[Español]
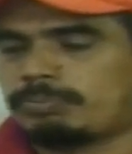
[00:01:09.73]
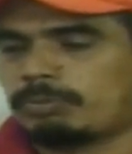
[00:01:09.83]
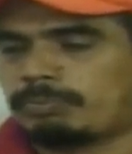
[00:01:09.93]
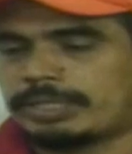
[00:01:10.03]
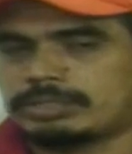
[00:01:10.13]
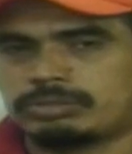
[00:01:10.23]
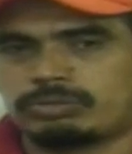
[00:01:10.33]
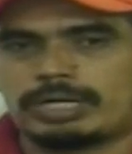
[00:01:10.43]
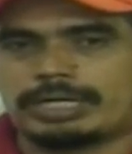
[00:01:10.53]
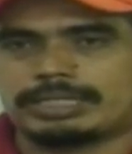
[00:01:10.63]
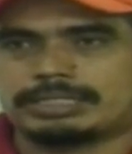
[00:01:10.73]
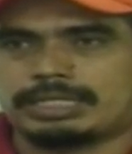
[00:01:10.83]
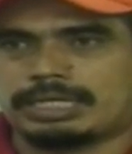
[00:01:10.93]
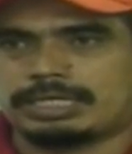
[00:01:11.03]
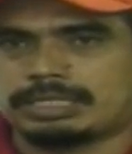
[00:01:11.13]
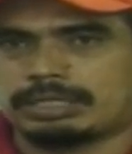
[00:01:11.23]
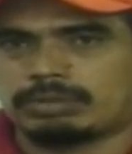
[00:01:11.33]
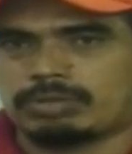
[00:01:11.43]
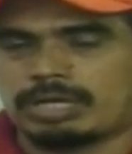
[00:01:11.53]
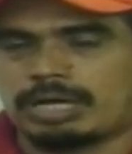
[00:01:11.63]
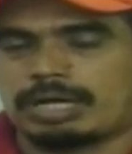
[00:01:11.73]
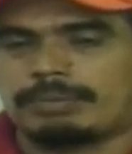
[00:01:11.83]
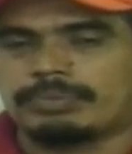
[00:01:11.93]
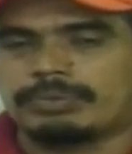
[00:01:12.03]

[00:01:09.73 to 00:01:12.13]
propensos a que se desate una,